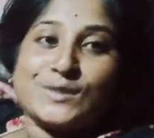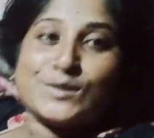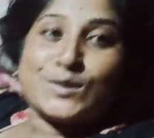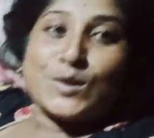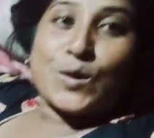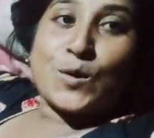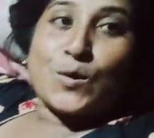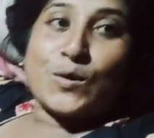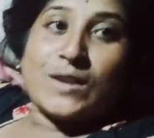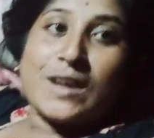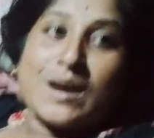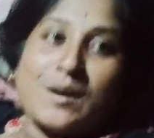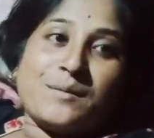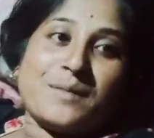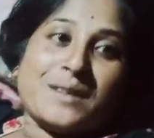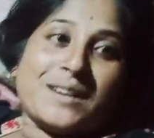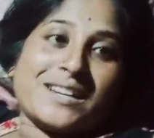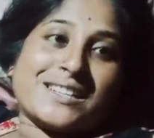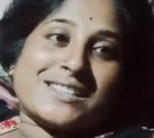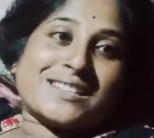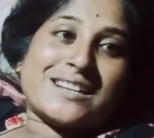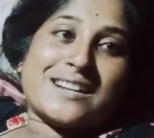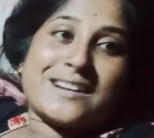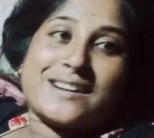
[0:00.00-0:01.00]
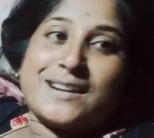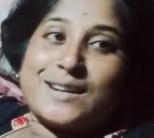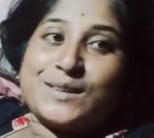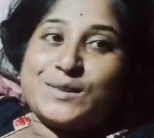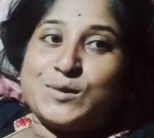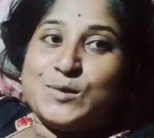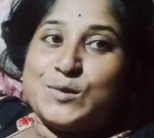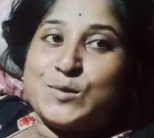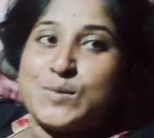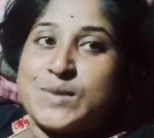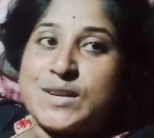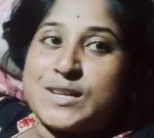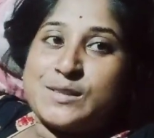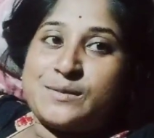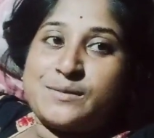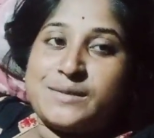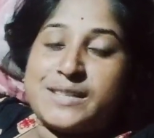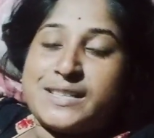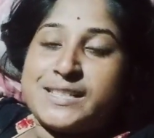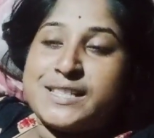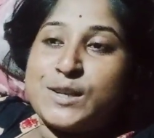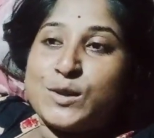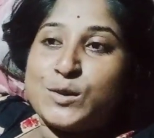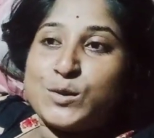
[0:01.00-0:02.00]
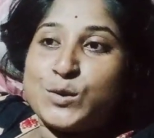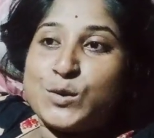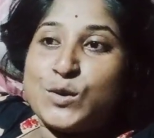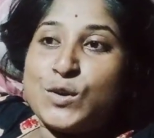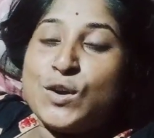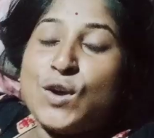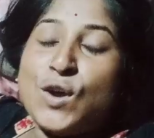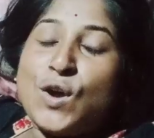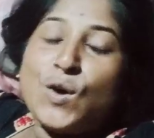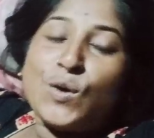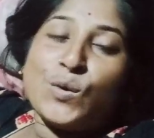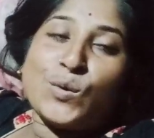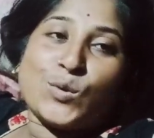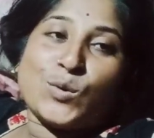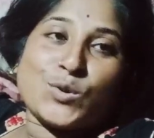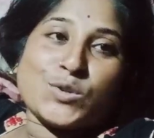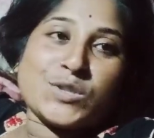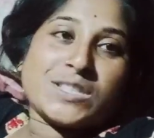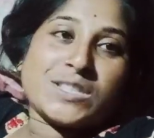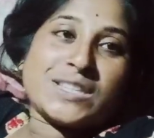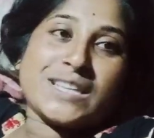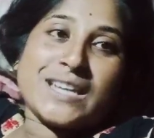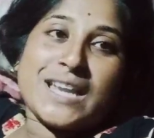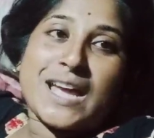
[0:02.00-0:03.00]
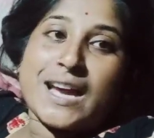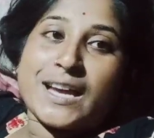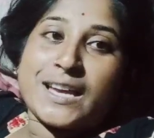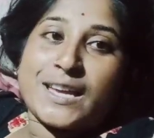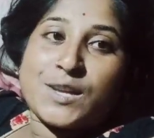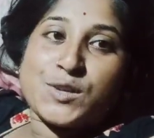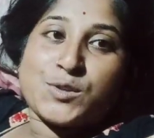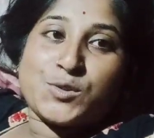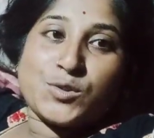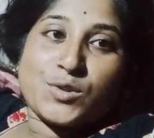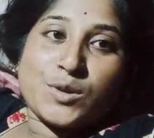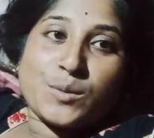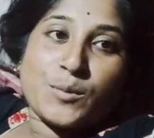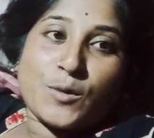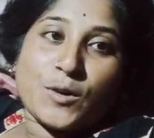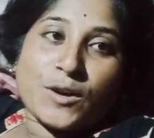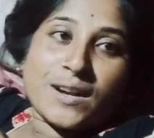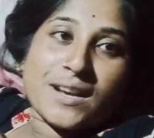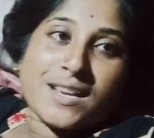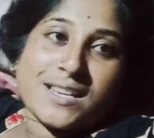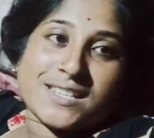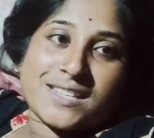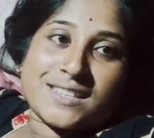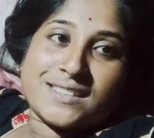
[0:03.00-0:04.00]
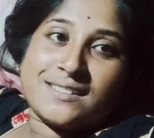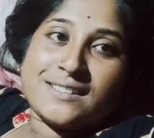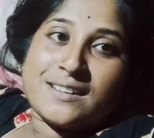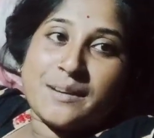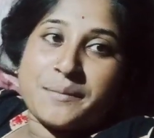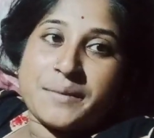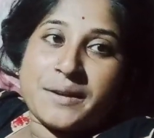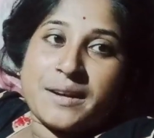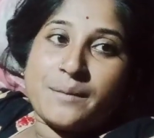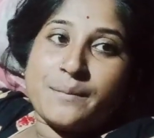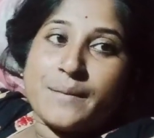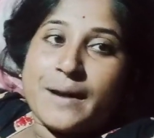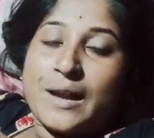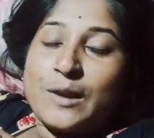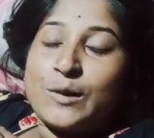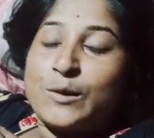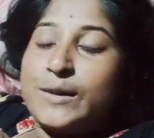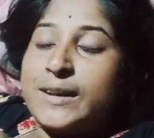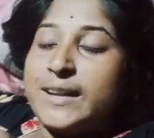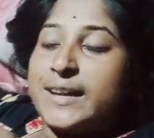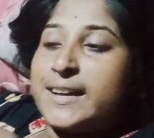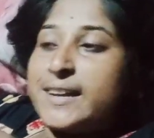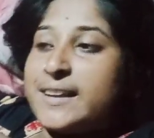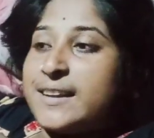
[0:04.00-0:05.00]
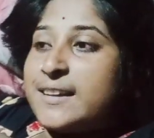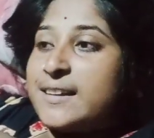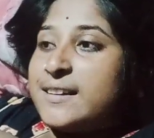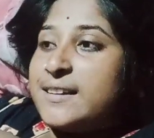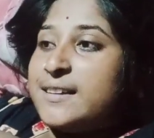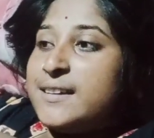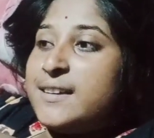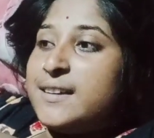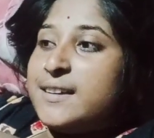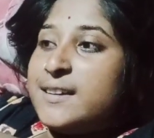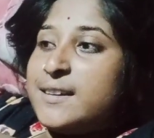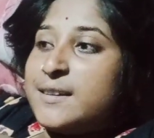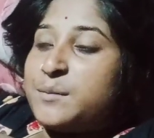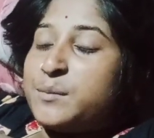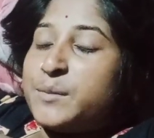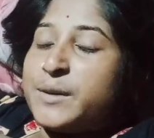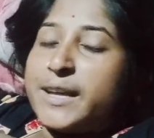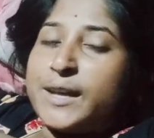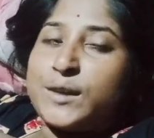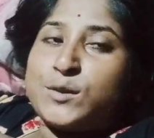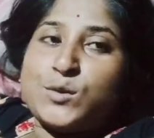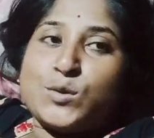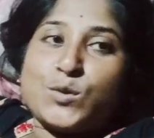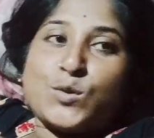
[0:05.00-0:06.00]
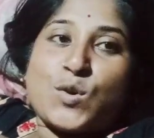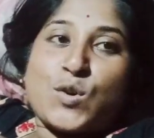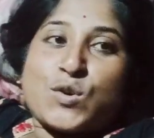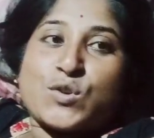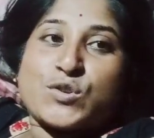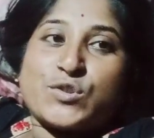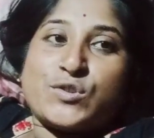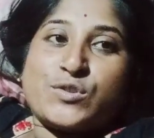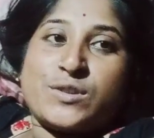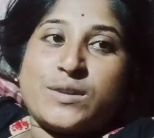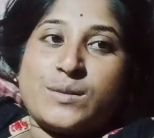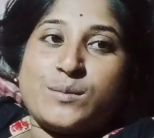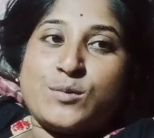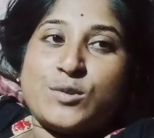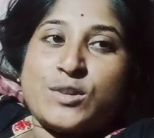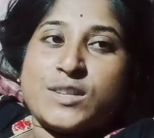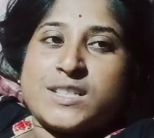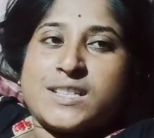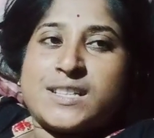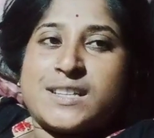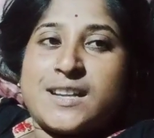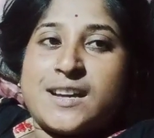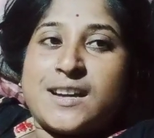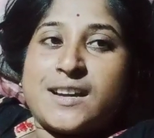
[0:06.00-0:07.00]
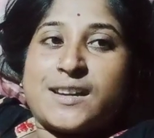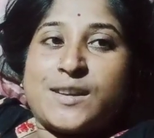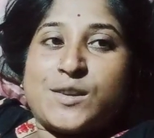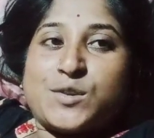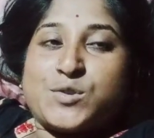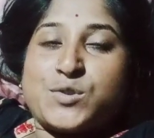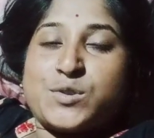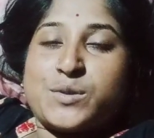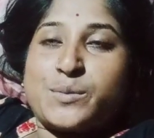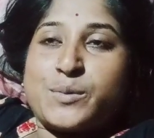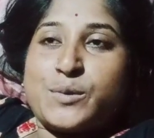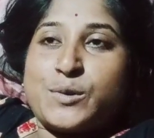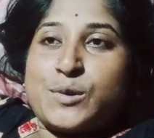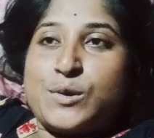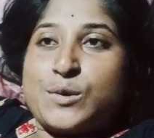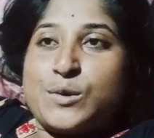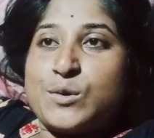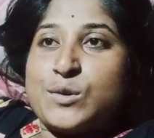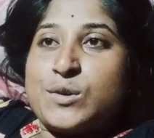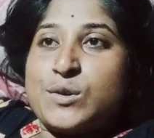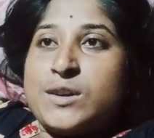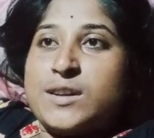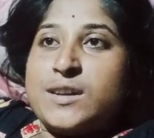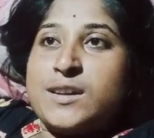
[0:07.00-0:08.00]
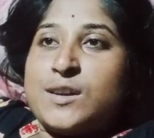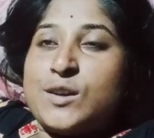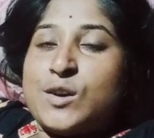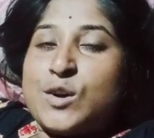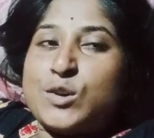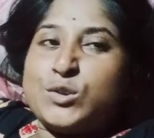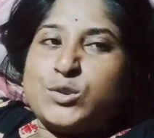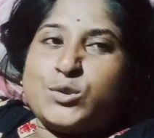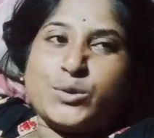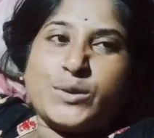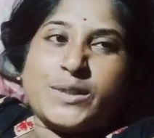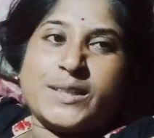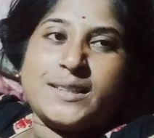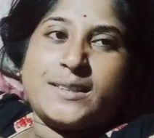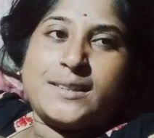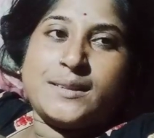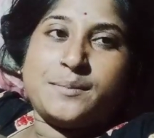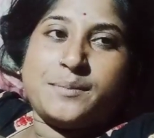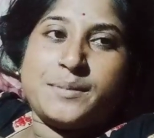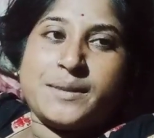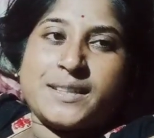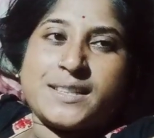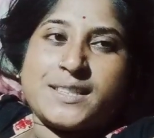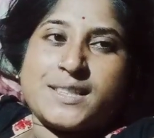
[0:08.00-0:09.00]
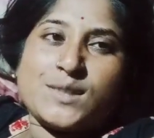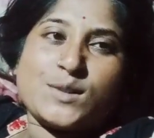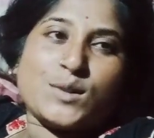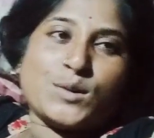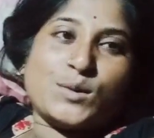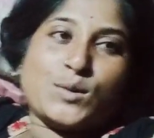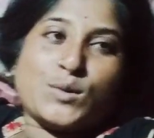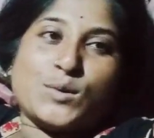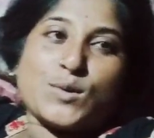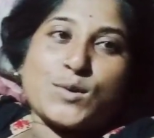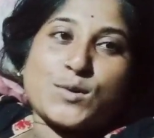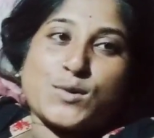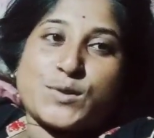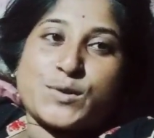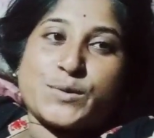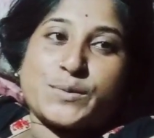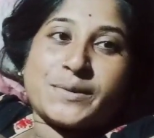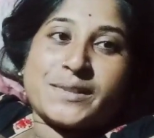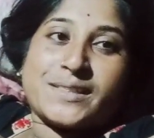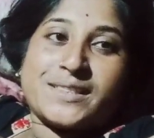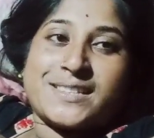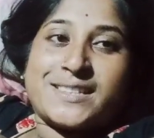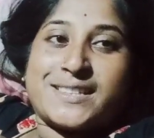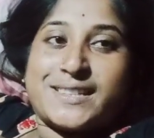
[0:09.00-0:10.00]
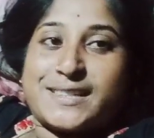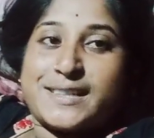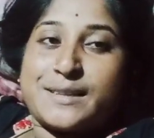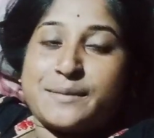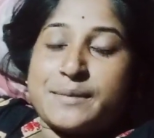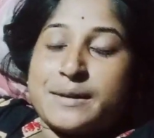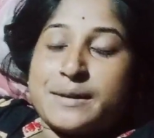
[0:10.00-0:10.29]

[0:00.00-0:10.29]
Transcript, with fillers: তখন আমার আর সারা রাত ঘুম আসবে না জানো তো ও যদি না খেয়ে শুয়ে পড়ে না সেদিন আমার আর ভালোই লাগে না মানে এত কষ্ট হয় মনে যে না খেয়ে শুয়ে পড়লো হয়তো খিদে পেয়েছে হয়তো কষ্ট পাচ্ছে এটা